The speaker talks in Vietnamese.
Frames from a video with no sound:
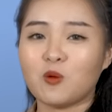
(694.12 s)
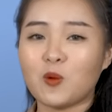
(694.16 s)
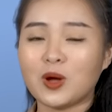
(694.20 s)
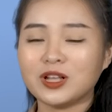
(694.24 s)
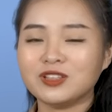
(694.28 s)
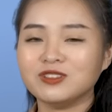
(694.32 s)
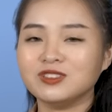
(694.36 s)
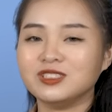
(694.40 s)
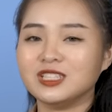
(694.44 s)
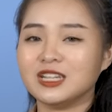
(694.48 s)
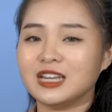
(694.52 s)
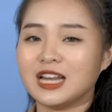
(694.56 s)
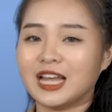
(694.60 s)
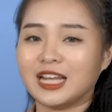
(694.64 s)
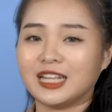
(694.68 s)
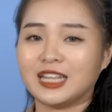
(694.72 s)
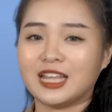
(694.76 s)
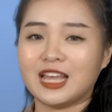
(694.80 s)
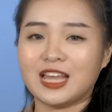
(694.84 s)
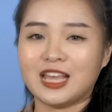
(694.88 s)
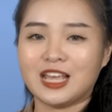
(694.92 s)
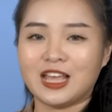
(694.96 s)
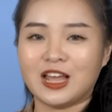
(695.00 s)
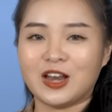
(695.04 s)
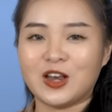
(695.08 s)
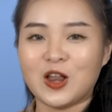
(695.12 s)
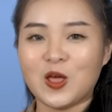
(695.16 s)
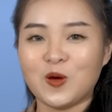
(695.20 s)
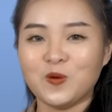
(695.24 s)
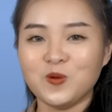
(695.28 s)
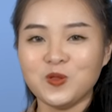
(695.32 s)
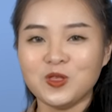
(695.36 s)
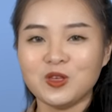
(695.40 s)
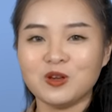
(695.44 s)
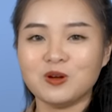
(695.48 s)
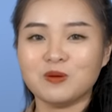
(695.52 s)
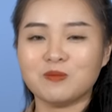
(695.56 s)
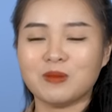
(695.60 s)
qua chương trình này thì nếu
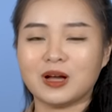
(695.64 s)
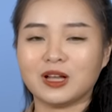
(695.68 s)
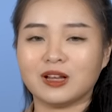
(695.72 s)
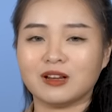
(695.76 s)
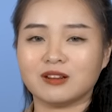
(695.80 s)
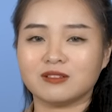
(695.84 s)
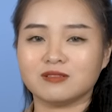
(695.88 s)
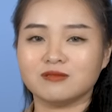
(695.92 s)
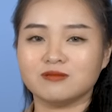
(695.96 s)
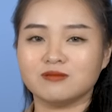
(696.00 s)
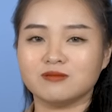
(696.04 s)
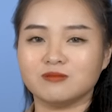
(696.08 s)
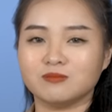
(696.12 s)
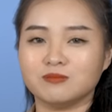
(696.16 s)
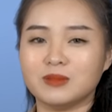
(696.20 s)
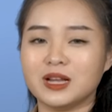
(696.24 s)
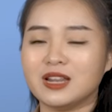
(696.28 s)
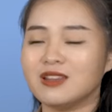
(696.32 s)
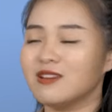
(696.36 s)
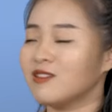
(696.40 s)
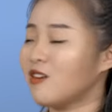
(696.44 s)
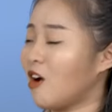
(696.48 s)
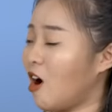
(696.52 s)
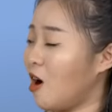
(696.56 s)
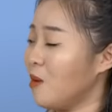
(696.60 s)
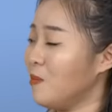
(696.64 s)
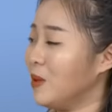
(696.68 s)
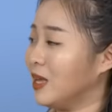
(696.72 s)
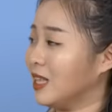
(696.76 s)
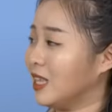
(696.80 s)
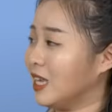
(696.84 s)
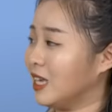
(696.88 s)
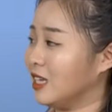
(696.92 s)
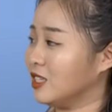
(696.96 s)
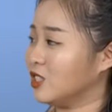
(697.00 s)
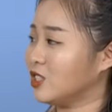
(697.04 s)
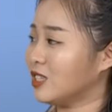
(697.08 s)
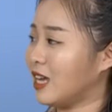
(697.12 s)
như mà bệnh nhân có bị
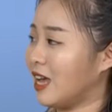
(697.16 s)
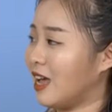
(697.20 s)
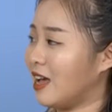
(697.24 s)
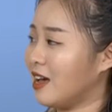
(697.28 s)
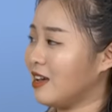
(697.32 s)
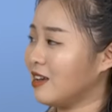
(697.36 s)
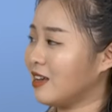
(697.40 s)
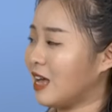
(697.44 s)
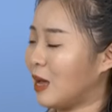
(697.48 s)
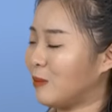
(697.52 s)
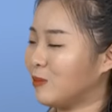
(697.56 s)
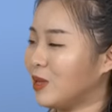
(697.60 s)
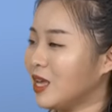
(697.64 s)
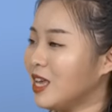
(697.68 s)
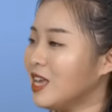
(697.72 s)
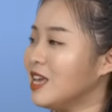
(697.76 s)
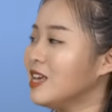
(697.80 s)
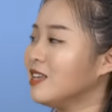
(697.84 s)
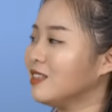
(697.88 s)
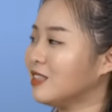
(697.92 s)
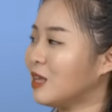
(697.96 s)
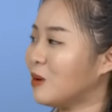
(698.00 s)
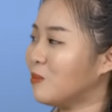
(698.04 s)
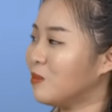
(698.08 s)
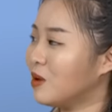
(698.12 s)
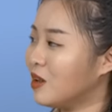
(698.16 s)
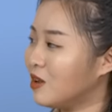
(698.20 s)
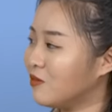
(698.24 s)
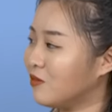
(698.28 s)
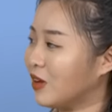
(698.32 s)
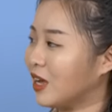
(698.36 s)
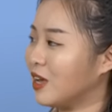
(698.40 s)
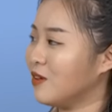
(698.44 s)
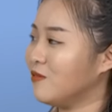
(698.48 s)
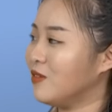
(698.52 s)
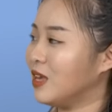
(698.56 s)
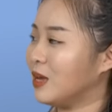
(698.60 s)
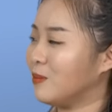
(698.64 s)
thì sẽ cảm thấy yên tâm hơn
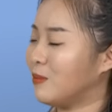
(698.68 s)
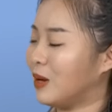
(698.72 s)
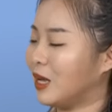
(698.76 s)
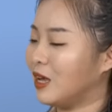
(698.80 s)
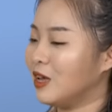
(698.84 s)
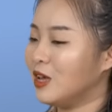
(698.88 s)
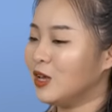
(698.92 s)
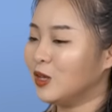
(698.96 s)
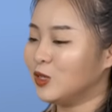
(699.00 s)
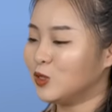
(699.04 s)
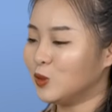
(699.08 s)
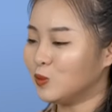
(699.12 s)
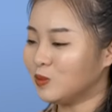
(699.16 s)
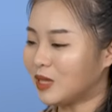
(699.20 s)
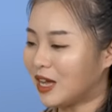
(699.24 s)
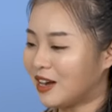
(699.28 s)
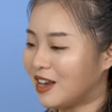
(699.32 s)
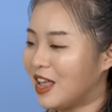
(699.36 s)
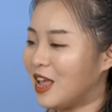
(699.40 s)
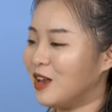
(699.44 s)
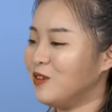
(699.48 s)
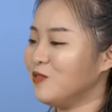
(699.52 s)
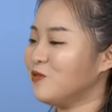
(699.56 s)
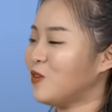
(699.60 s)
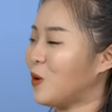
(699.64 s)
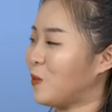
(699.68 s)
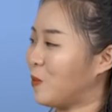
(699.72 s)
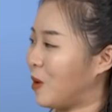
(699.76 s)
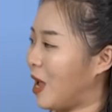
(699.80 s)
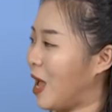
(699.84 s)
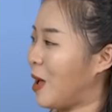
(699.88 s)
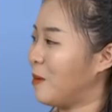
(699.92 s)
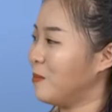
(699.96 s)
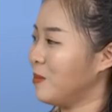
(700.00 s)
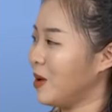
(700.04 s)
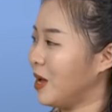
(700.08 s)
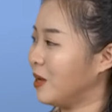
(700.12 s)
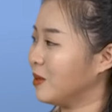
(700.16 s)
về cái việc mà chúng ta đến phòng
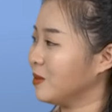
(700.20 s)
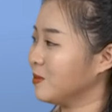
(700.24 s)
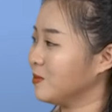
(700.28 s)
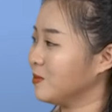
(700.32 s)
khám ạ.